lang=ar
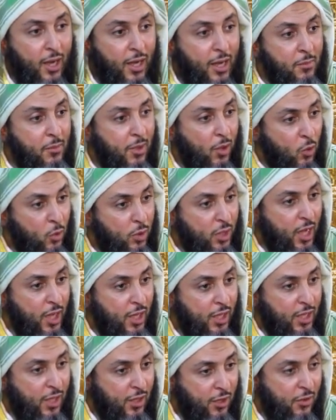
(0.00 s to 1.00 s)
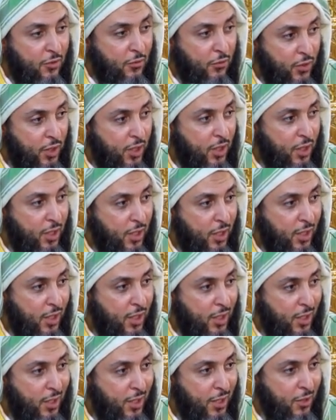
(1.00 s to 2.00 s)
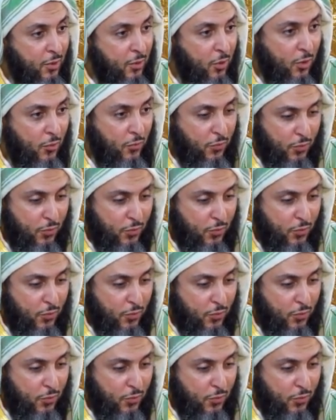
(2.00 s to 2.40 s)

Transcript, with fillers: لم قلنا ان في آه،